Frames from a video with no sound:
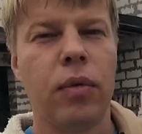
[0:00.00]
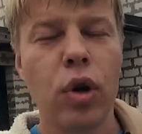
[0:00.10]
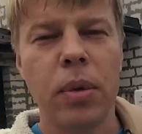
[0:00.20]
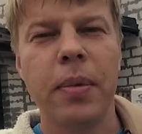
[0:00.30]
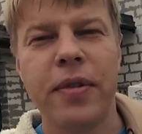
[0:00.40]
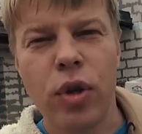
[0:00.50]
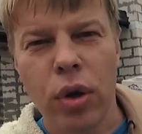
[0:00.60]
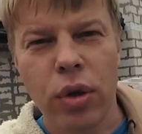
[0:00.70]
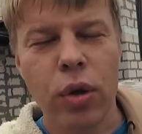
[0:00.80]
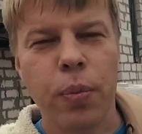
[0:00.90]
Вроде бы
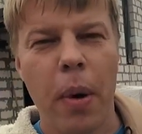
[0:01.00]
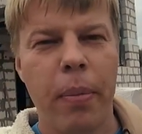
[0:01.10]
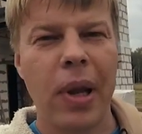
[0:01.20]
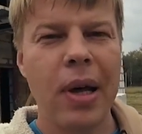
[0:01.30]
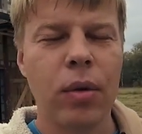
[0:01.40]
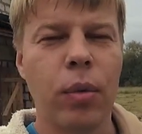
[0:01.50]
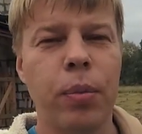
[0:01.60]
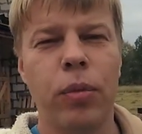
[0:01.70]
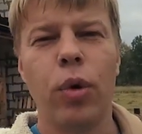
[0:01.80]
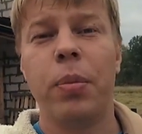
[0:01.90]
все идет по плану,
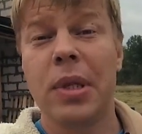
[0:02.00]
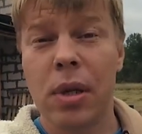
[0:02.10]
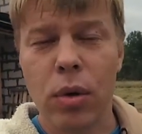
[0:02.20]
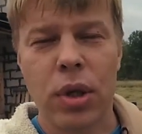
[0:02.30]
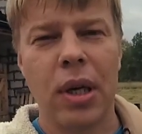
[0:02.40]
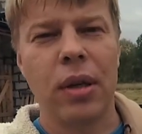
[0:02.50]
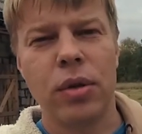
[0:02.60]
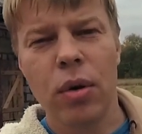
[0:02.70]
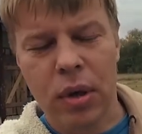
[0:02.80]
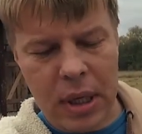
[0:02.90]
но без ложки
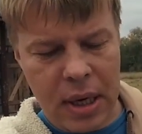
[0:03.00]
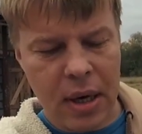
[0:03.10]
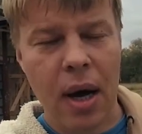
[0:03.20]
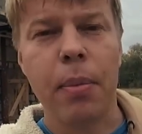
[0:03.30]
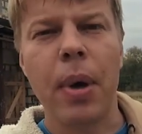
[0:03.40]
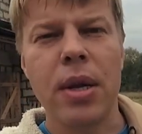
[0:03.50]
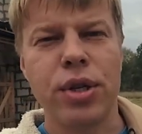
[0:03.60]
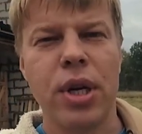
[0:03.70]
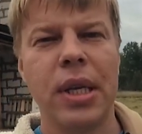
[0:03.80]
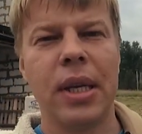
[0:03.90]
дегтя опять
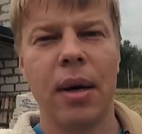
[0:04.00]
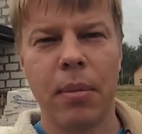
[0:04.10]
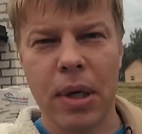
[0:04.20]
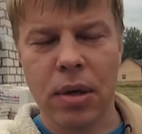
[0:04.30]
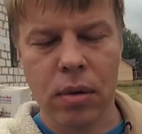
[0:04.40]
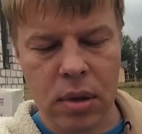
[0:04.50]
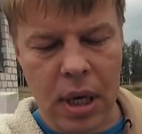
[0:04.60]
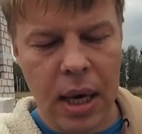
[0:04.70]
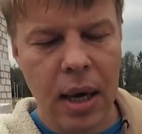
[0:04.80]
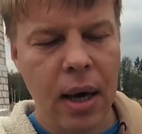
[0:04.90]
же не обошлось.